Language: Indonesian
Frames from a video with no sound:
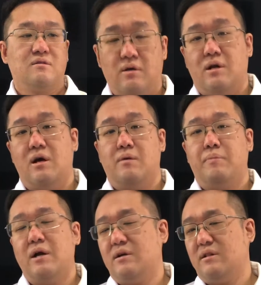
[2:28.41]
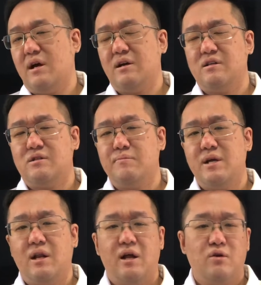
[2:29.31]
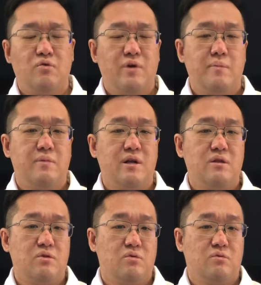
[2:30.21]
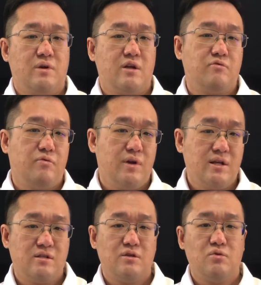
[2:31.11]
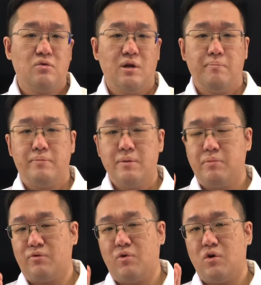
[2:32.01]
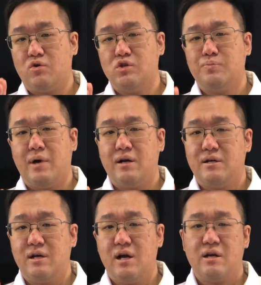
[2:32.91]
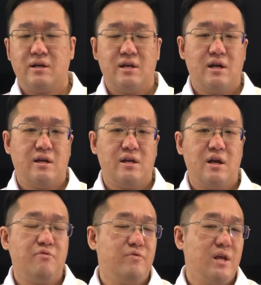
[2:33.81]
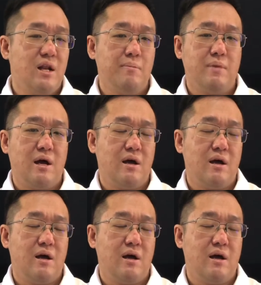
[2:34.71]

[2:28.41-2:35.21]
Nah, pada tanggal 9 November itu Netflix itu lebih berfokus pada kira-kira film